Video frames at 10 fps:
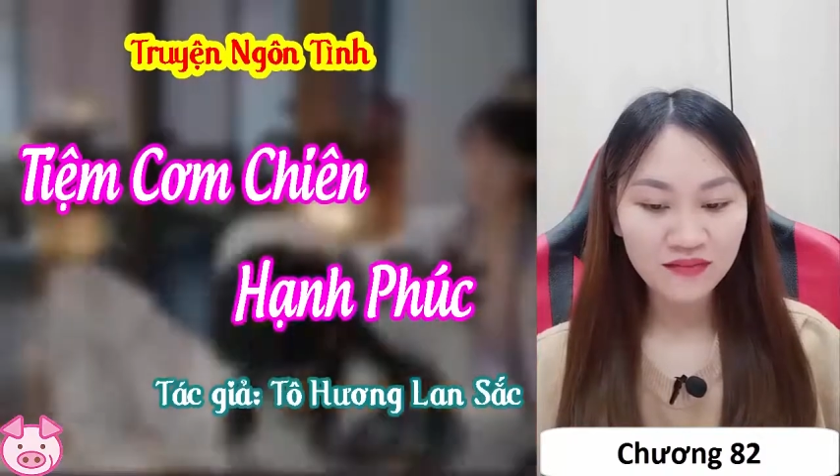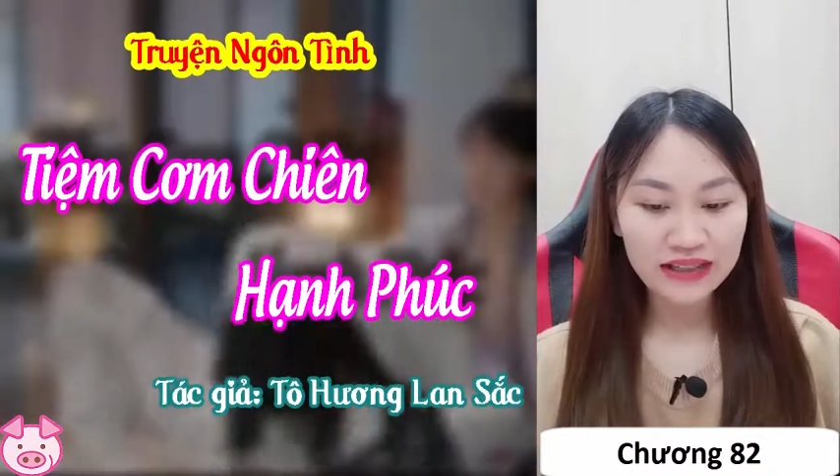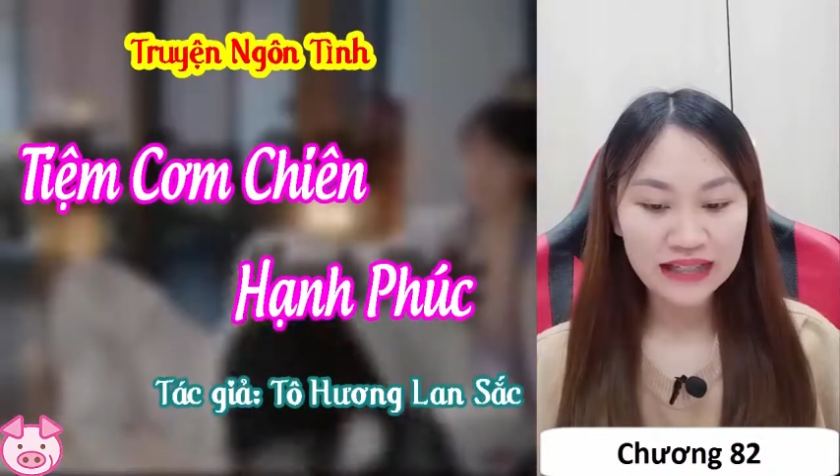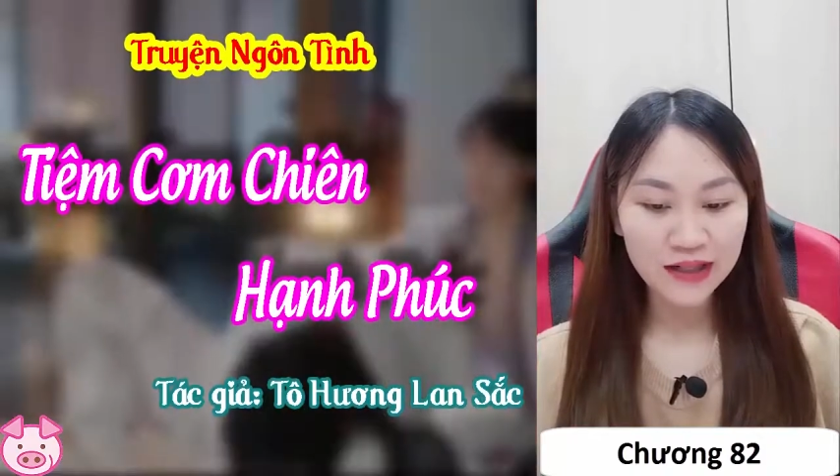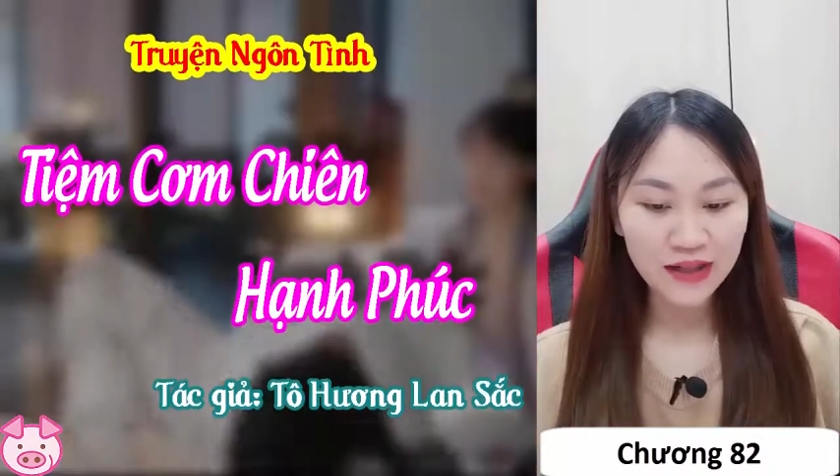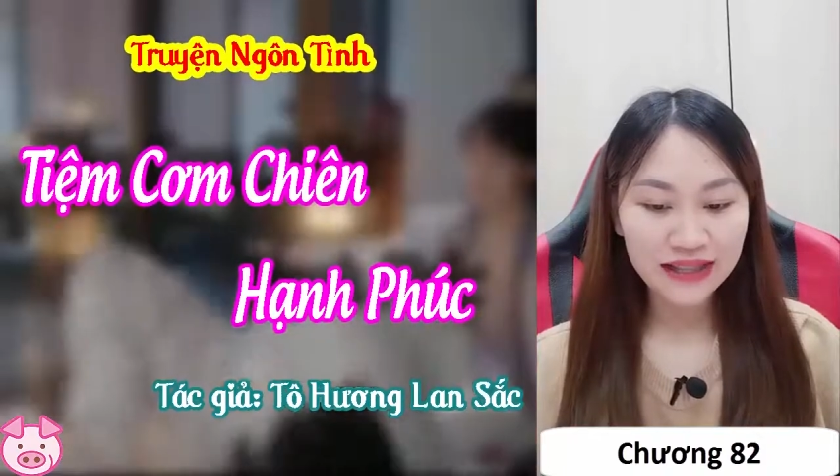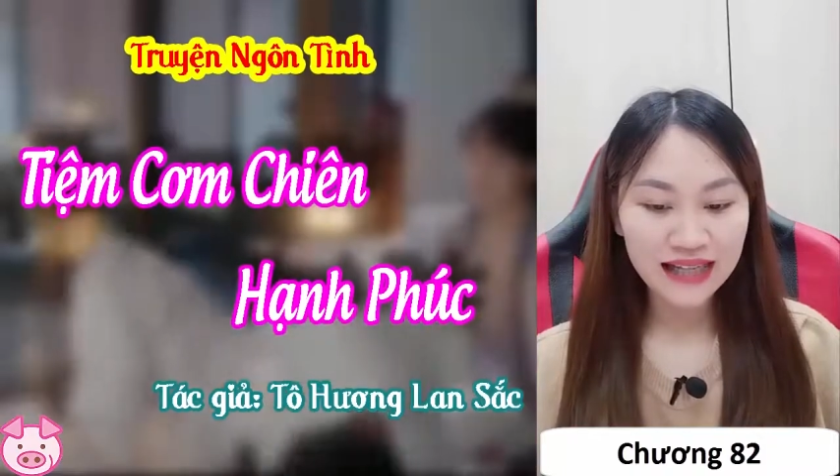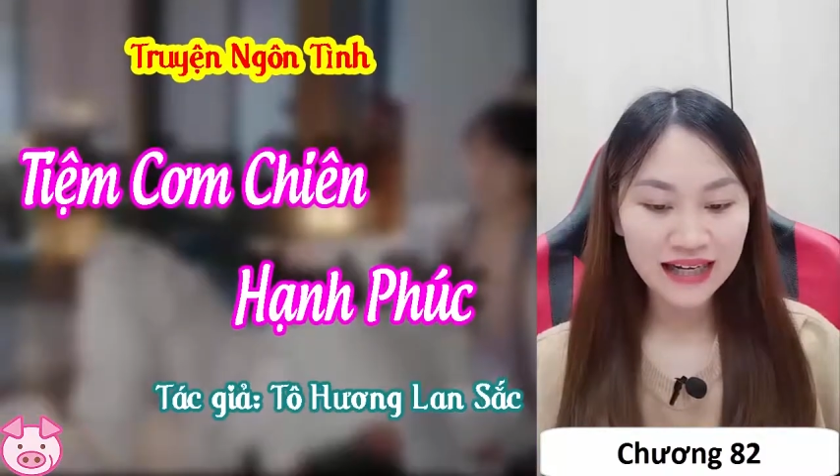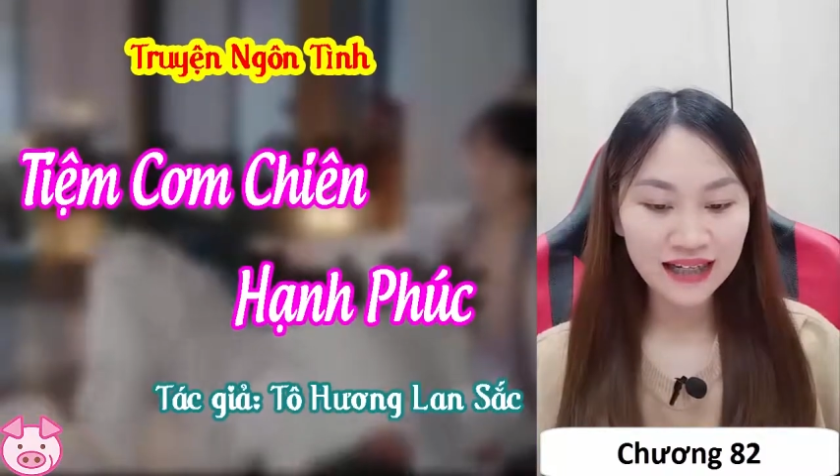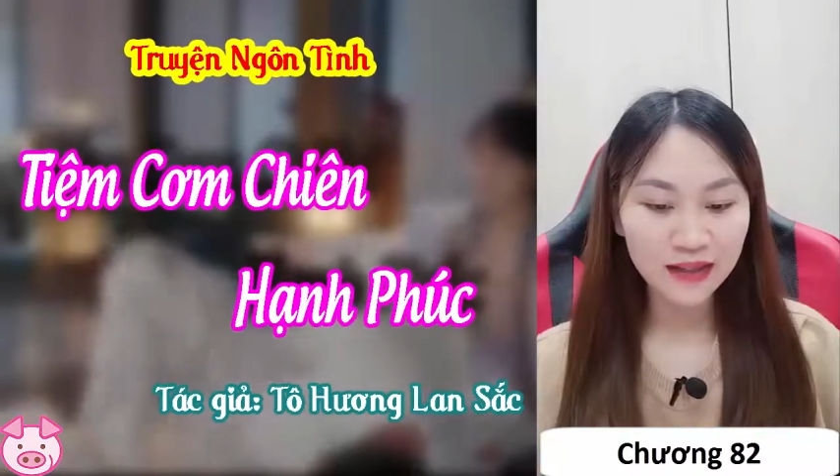vì thế thuận
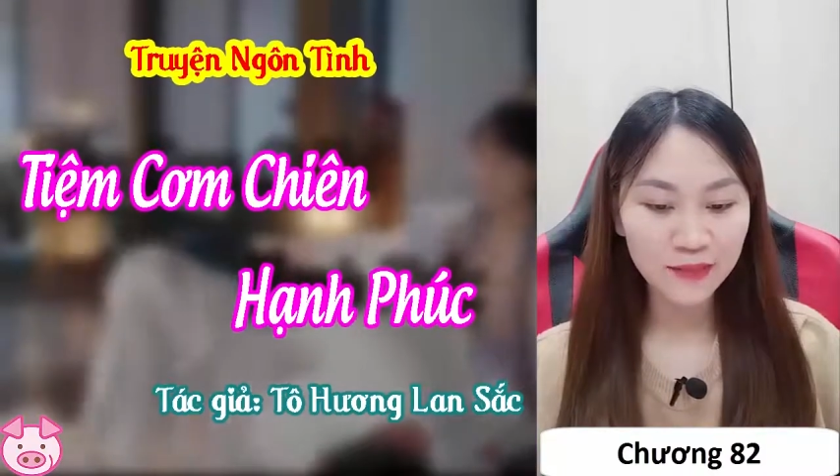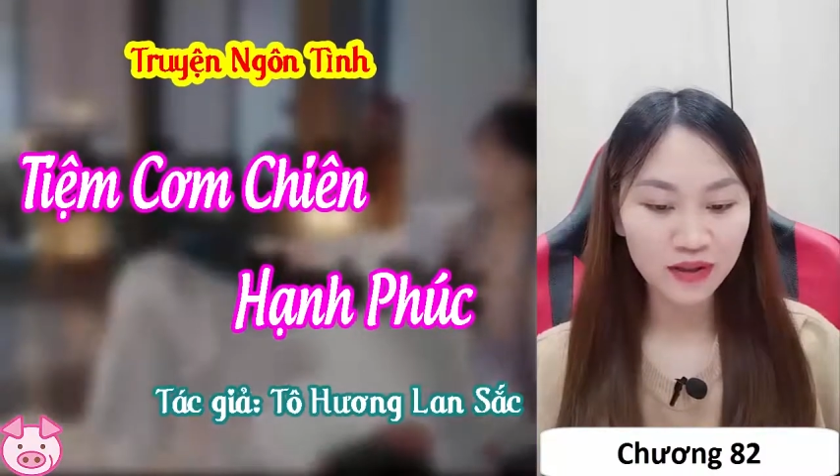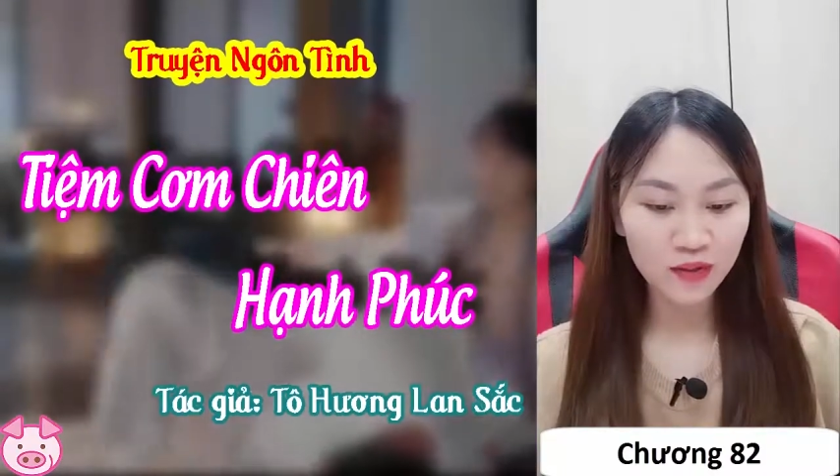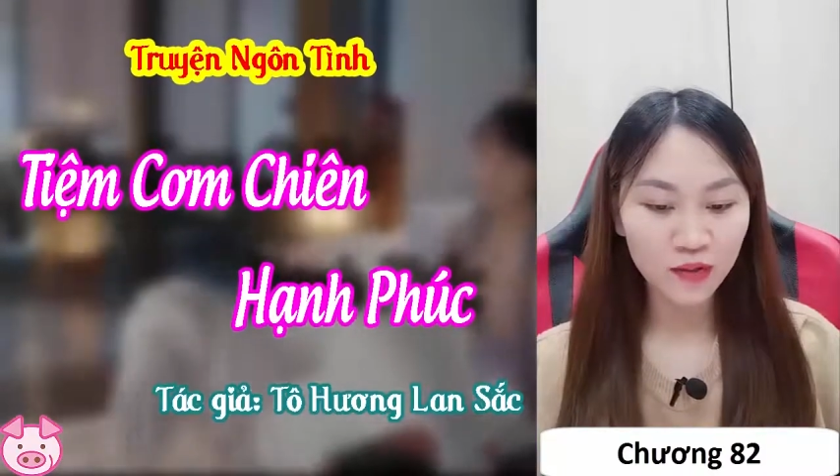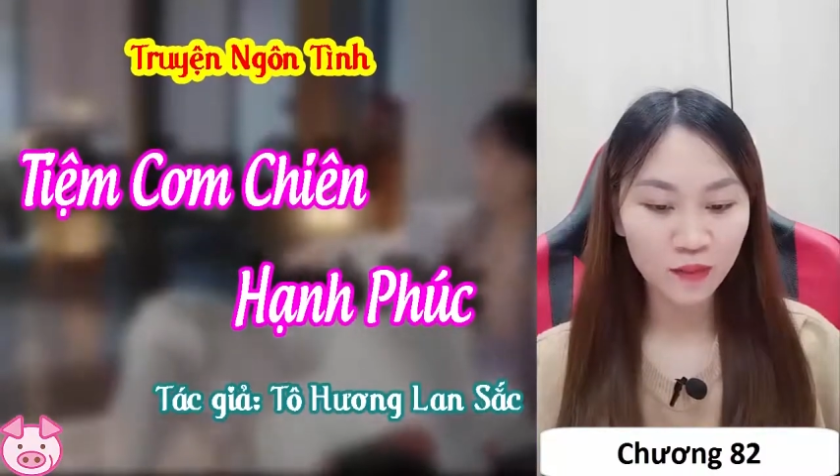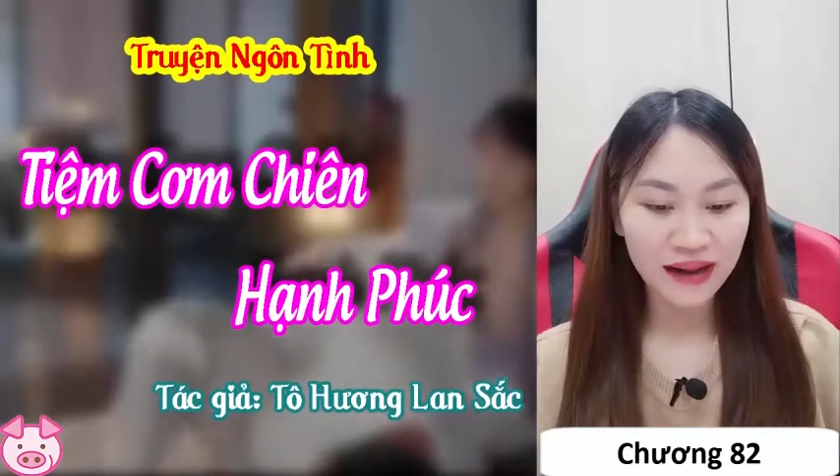tay lấy miếng khổ